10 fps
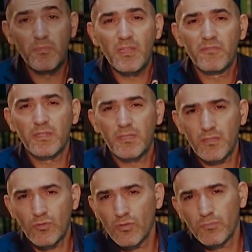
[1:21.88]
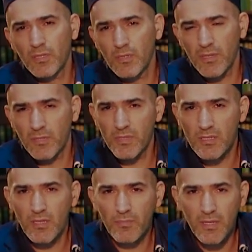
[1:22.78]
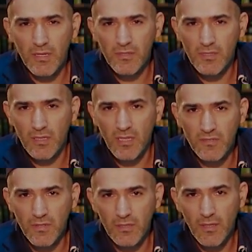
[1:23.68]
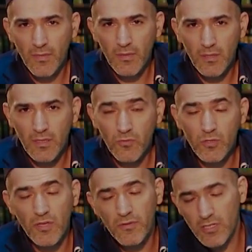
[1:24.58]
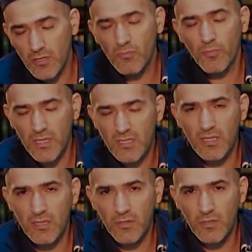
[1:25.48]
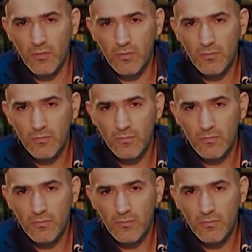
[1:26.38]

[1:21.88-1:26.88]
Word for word: именно в этот год было предписано появиться на свет его совершенному последователю,